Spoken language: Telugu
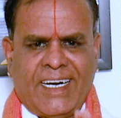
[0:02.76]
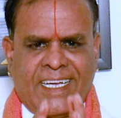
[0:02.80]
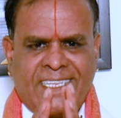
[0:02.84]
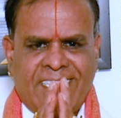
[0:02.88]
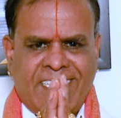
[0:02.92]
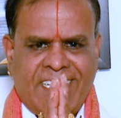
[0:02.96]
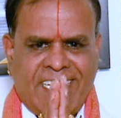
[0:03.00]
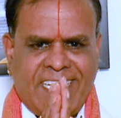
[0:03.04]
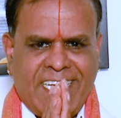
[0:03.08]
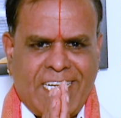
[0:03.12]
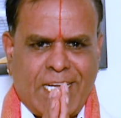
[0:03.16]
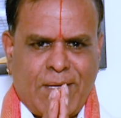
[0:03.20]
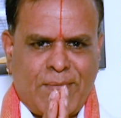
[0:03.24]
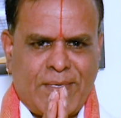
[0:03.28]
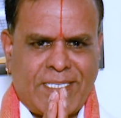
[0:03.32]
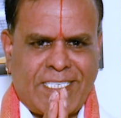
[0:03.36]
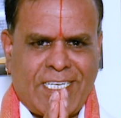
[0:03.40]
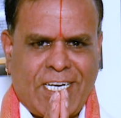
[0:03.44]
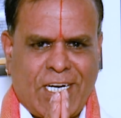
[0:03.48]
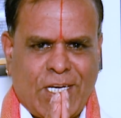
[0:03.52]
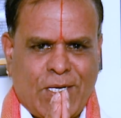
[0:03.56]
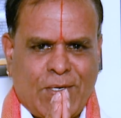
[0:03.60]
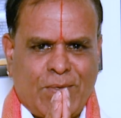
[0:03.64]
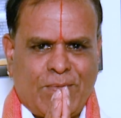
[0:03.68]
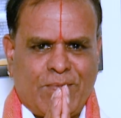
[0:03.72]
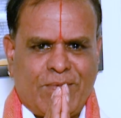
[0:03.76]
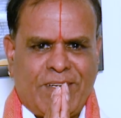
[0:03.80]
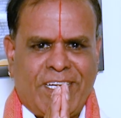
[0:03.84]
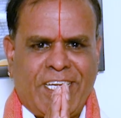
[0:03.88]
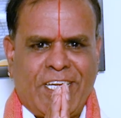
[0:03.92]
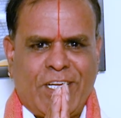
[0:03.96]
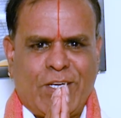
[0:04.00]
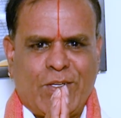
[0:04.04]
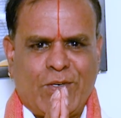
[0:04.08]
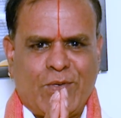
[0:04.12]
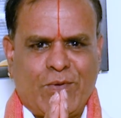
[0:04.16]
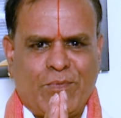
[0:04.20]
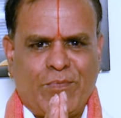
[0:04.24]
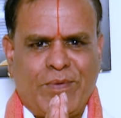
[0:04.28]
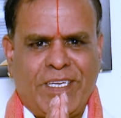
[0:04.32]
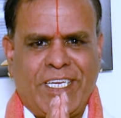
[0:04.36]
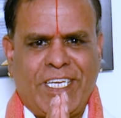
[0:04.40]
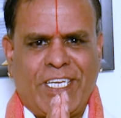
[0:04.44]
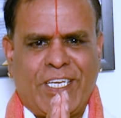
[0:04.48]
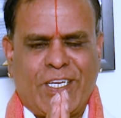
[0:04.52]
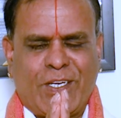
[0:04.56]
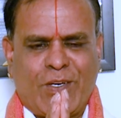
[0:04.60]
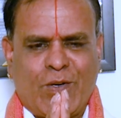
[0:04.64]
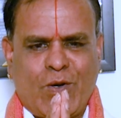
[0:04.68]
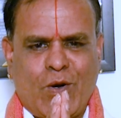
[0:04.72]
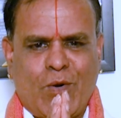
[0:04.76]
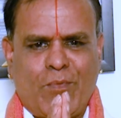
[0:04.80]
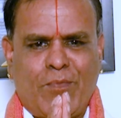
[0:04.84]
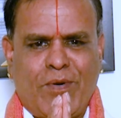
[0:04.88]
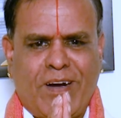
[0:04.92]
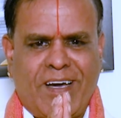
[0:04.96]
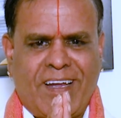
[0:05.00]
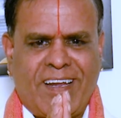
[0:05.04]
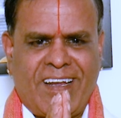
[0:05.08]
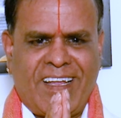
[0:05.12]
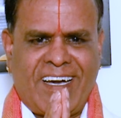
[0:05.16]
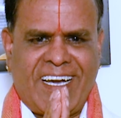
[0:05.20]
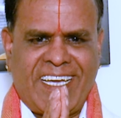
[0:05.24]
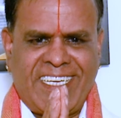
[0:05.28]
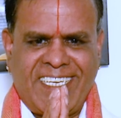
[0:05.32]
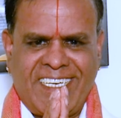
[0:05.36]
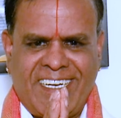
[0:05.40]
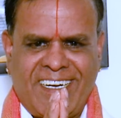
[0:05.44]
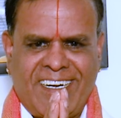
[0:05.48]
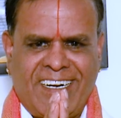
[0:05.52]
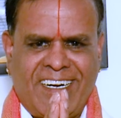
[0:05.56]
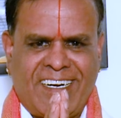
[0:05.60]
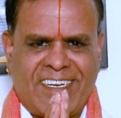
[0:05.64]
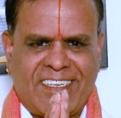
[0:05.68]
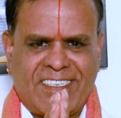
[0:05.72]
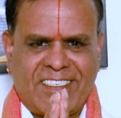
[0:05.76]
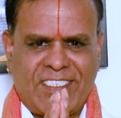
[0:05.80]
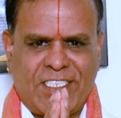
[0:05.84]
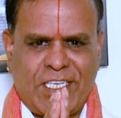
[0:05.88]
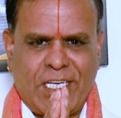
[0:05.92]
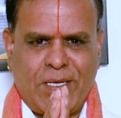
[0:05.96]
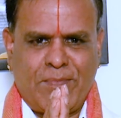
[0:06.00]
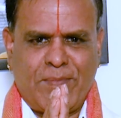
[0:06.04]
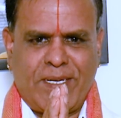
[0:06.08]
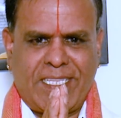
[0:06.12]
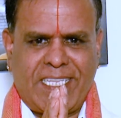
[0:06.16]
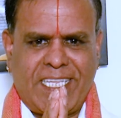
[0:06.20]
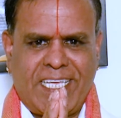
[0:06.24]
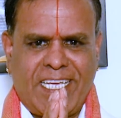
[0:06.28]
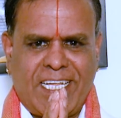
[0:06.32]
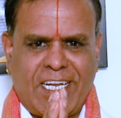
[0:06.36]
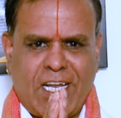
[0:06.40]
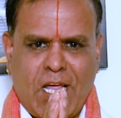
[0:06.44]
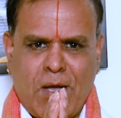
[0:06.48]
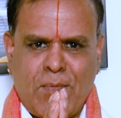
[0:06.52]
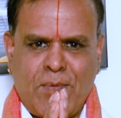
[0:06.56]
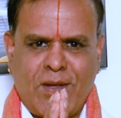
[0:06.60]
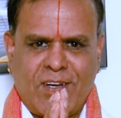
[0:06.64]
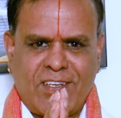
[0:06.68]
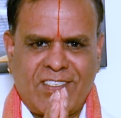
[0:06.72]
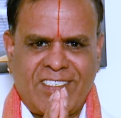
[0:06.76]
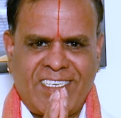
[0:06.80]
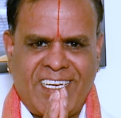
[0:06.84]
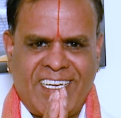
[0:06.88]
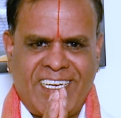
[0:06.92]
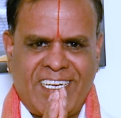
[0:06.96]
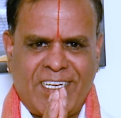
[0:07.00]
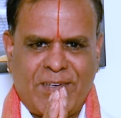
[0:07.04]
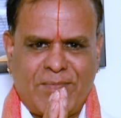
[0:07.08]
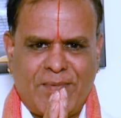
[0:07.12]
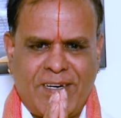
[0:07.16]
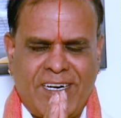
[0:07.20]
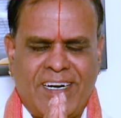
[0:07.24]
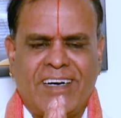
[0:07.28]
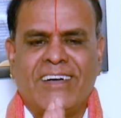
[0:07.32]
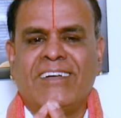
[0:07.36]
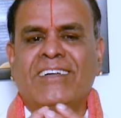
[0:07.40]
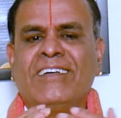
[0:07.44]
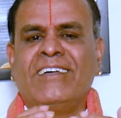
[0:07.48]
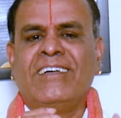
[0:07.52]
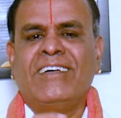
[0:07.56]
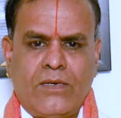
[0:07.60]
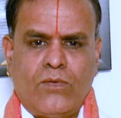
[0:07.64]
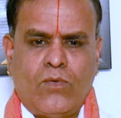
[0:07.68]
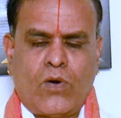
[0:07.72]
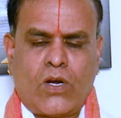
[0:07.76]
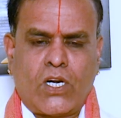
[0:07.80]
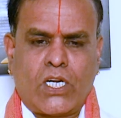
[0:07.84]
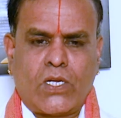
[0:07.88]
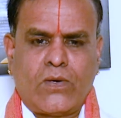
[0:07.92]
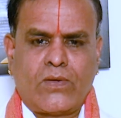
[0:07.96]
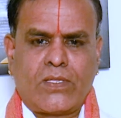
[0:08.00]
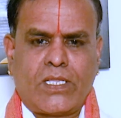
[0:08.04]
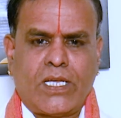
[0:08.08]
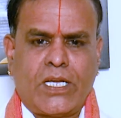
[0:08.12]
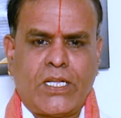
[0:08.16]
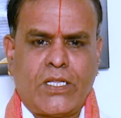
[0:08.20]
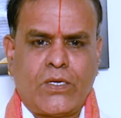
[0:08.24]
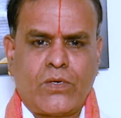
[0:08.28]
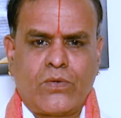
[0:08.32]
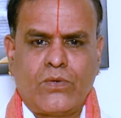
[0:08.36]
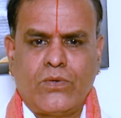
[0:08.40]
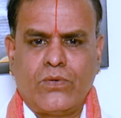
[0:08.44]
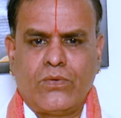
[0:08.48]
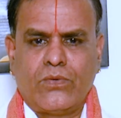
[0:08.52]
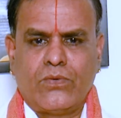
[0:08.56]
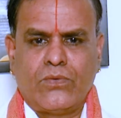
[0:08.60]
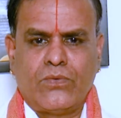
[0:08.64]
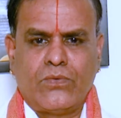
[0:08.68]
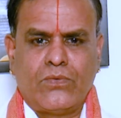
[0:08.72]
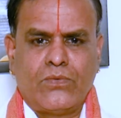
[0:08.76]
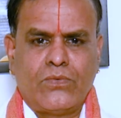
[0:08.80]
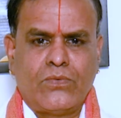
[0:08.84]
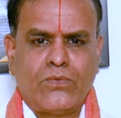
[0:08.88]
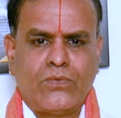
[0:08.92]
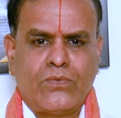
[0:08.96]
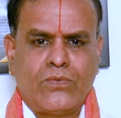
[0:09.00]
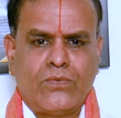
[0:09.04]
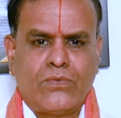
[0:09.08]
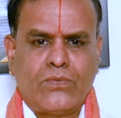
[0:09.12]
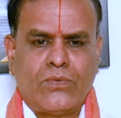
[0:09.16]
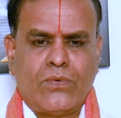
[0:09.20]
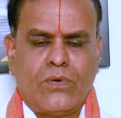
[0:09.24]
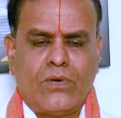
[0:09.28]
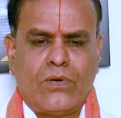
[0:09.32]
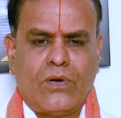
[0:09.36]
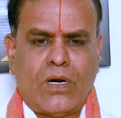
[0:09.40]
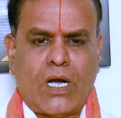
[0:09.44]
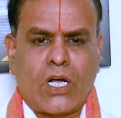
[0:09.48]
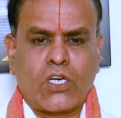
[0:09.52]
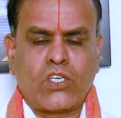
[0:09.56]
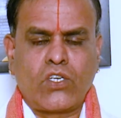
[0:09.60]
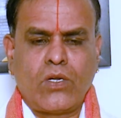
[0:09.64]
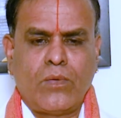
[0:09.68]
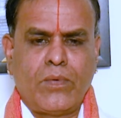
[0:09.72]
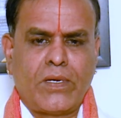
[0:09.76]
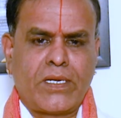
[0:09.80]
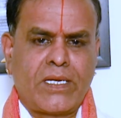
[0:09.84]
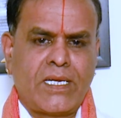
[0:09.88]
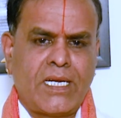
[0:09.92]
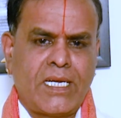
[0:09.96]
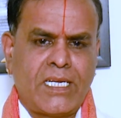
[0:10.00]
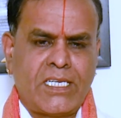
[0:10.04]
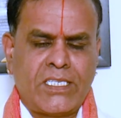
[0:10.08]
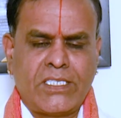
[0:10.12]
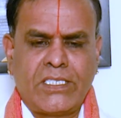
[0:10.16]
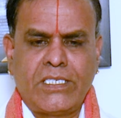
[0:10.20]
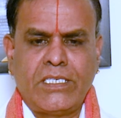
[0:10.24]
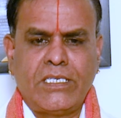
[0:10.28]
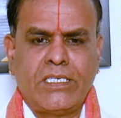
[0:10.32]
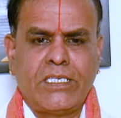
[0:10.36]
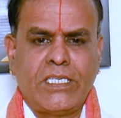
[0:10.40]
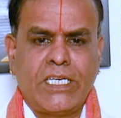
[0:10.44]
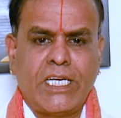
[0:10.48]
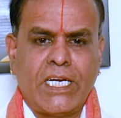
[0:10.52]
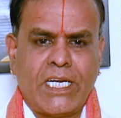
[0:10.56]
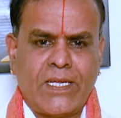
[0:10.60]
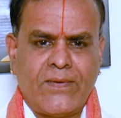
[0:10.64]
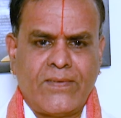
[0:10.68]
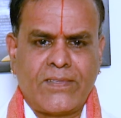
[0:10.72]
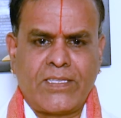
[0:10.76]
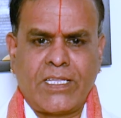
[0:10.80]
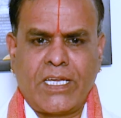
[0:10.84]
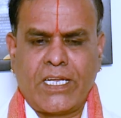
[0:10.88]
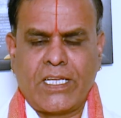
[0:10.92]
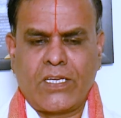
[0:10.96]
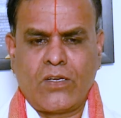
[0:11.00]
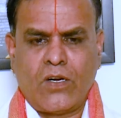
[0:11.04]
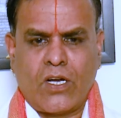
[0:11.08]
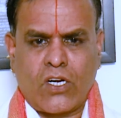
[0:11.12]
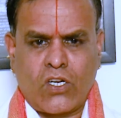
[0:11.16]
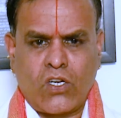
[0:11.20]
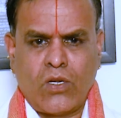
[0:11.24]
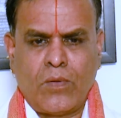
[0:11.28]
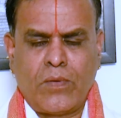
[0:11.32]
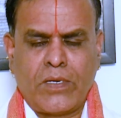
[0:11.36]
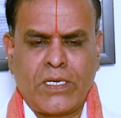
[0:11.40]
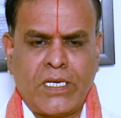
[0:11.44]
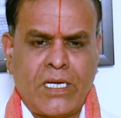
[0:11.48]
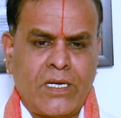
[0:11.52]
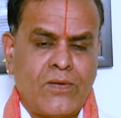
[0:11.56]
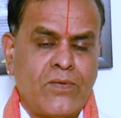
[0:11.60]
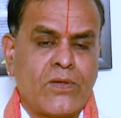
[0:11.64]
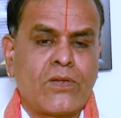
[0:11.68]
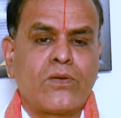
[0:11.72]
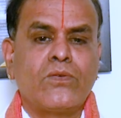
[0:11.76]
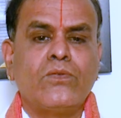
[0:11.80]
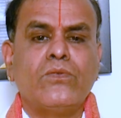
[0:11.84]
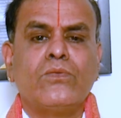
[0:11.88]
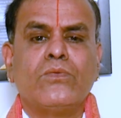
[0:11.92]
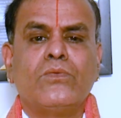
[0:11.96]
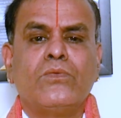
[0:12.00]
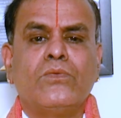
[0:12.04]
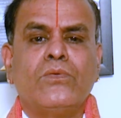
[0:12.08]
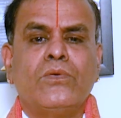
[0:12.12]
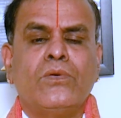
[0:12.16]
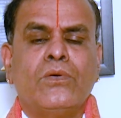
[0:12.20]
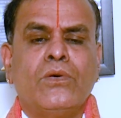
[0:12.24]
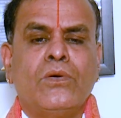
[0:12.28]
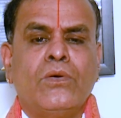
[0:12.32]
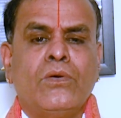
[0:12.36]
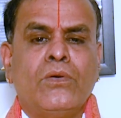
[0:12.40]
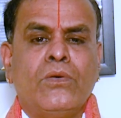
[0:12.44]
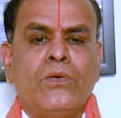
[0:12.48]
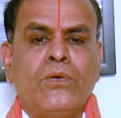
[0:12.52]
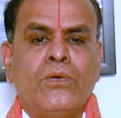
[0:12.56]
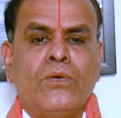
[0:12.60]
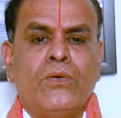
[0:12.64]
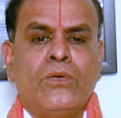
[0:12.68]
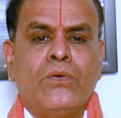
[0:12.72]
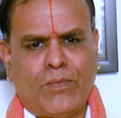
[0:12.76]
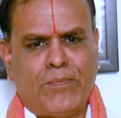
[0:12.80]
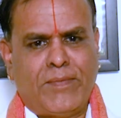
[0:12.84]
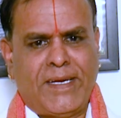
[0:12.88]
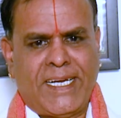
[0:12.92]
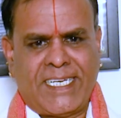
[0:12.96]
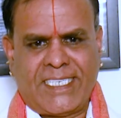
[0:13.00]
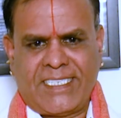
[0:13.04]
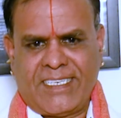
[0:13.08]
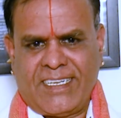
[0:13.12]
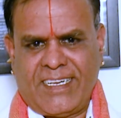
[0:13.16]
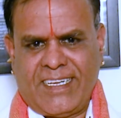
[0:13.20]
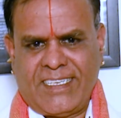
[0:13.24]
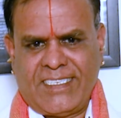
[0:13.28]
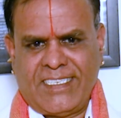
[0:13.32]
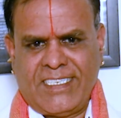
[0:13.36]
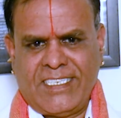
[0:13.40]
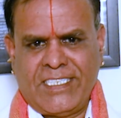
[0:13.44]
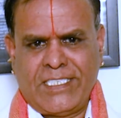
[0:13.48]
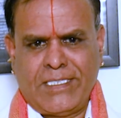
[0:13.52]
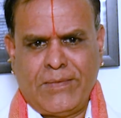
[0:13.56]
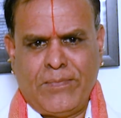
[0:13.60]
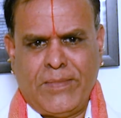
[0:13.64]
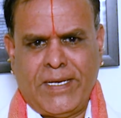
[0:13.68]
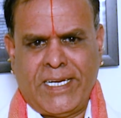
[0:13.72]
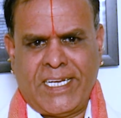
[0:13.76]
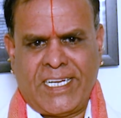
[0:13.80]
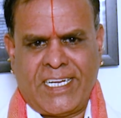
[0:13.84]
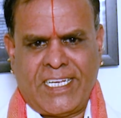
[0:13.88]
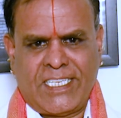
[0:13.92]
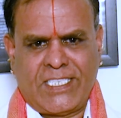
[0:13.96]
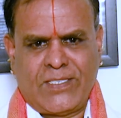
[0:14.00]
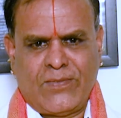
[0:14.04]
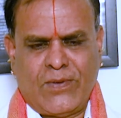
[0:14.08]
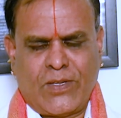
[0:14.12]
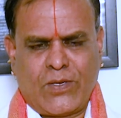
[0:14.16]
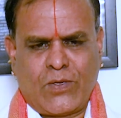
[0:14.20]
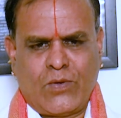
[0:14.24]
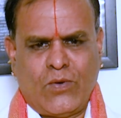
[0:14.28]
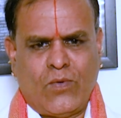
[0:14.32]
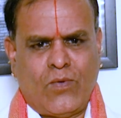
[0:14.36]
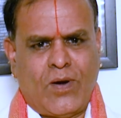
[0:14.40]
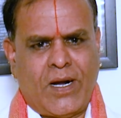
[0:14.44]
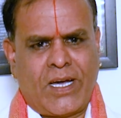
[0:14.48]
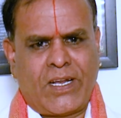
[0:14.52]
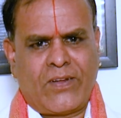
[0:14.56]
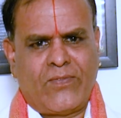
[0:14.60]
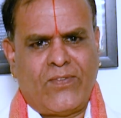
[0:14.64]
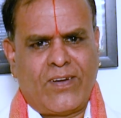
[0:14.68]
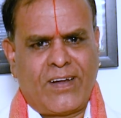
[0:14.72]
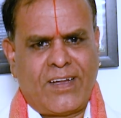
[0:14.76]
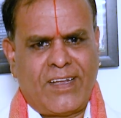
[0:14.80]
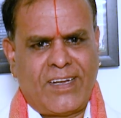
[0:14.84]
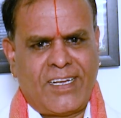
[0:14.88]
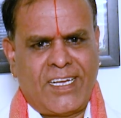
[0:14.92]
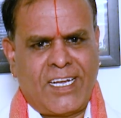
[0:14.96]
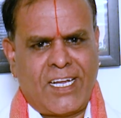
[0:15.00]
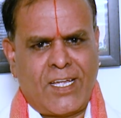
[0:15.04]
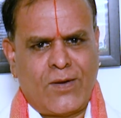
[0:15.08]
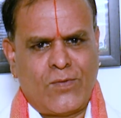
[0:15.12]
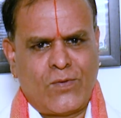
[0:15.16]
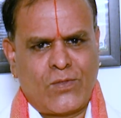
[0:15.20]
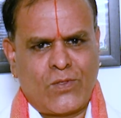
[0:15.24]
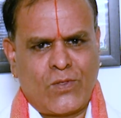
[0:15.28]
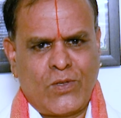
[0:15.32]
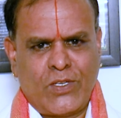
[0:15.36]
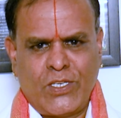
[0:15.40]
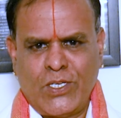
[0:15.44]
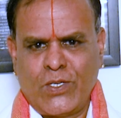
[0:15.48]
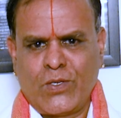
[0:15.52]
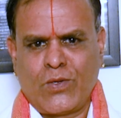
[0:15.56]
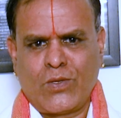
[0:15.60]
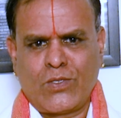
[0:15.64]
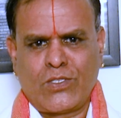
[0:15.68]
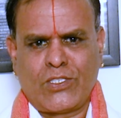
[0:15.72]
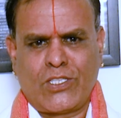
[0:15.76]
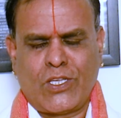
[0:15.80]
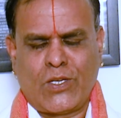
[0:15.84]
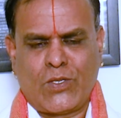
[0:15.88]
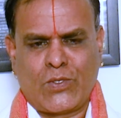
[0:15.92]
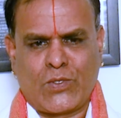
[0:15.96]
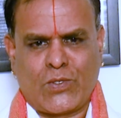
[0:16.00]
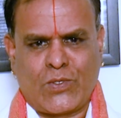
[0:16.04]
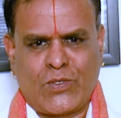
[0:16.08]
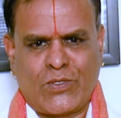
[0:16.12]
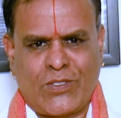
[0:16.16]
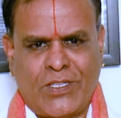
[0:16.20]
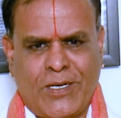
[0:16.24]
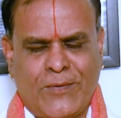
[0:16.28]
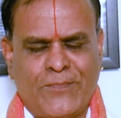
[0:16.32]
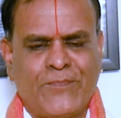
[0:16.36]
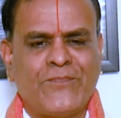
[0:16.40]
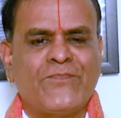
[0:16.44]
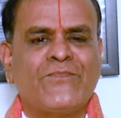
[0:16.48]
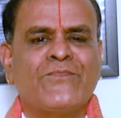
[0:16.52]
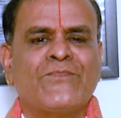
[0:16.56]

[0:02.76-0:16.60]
అందరికీ నమస్కారం నేను మీ గోపాల్ అయ్యంగార్ శ్రీమతే రామానుజాయ నమ ఒకటవ తారీఖు అక్టోబర్ నెల నుంచి ఏడవ తారీఖు అక్టోబర్ నెల వరకు మేషరాశి నుంచి మీనరాశి వరకు వారఫలాలు ఎలా ఉందో ఈరోజు తెలుసుకుందాం